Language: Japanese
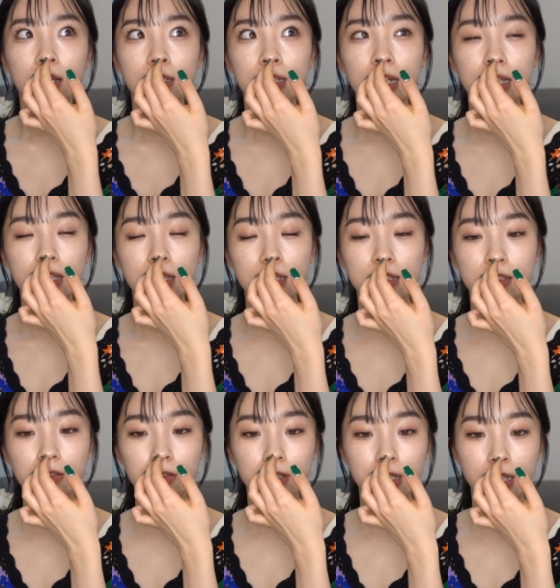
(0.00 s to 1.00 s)
最近
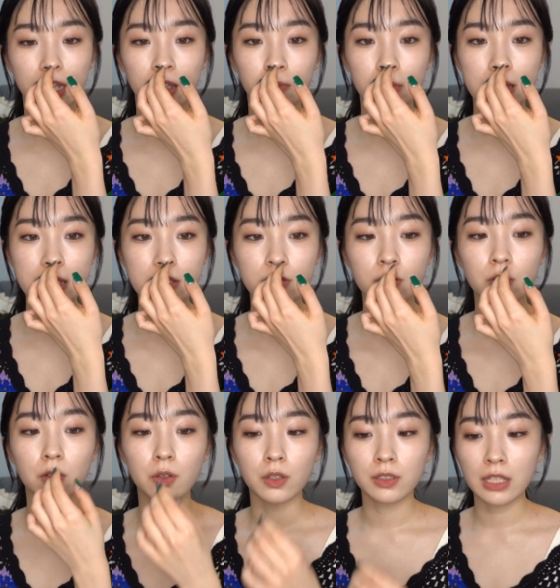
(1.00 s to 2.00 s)
すごいね、水
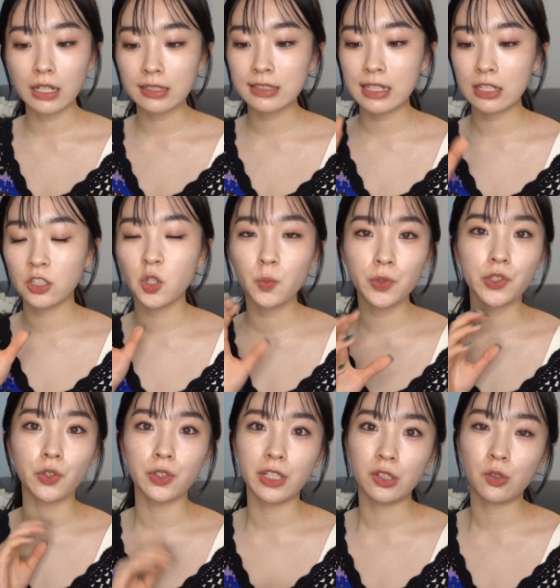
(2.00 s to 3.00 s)
をたくさん飲む
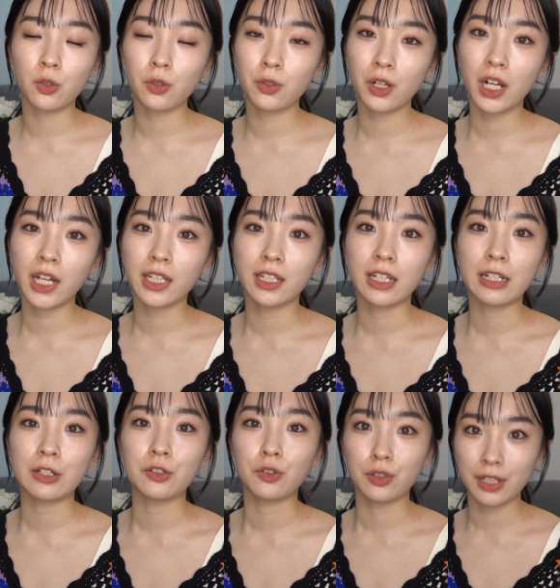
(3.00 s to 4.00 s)
ように心がけて
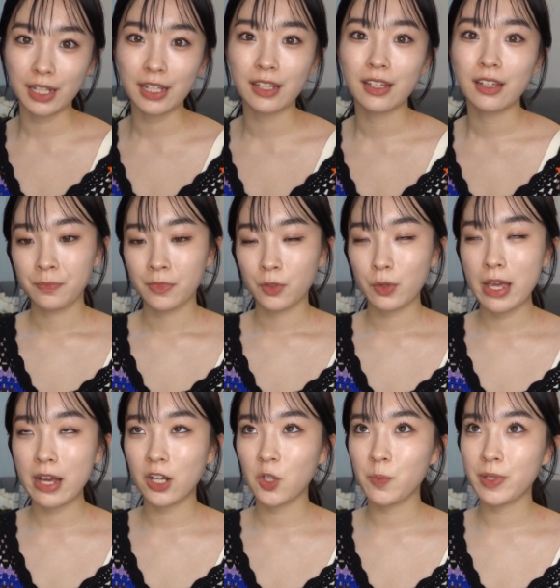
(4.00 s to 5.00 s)
いるので、
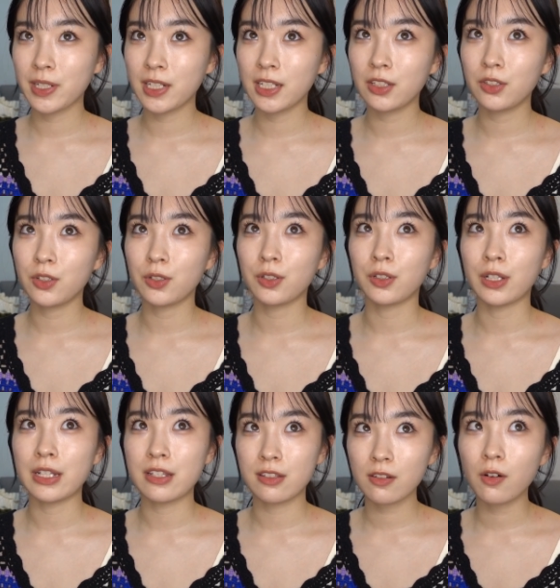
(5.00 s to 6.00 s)
500ml の
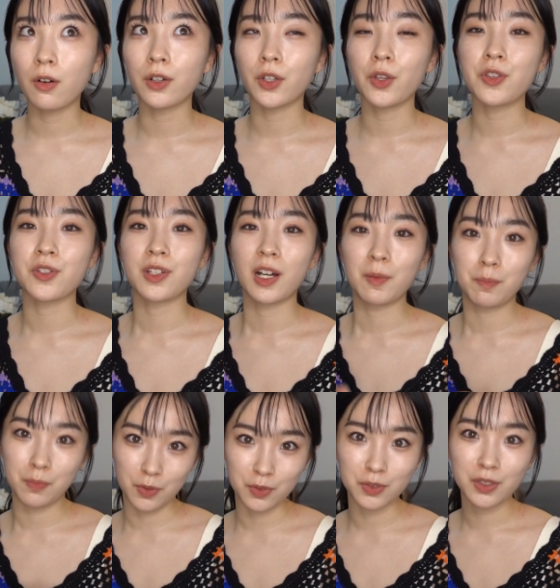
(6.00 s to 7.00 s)
やつを
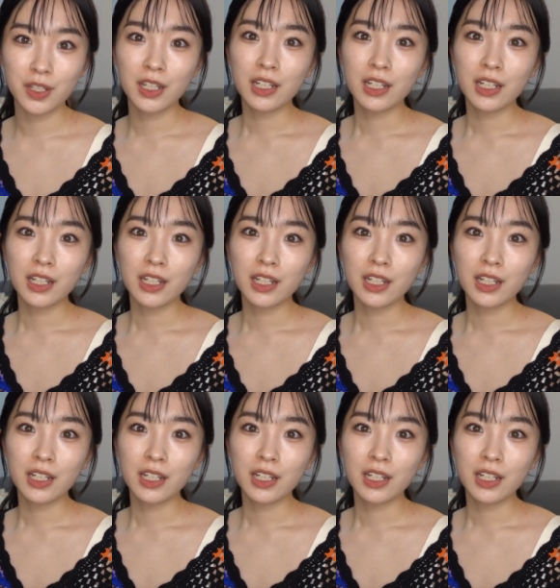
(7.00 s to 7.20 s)
48本